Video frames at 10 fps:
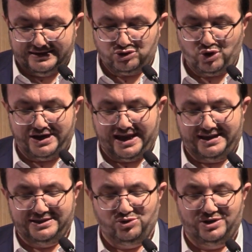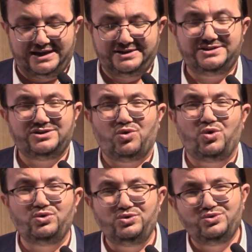şöyle diyorlar,
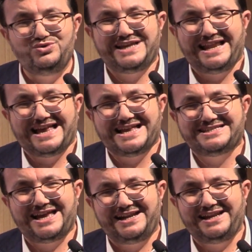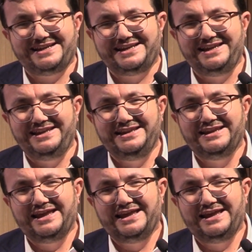onun güzel eserlerinin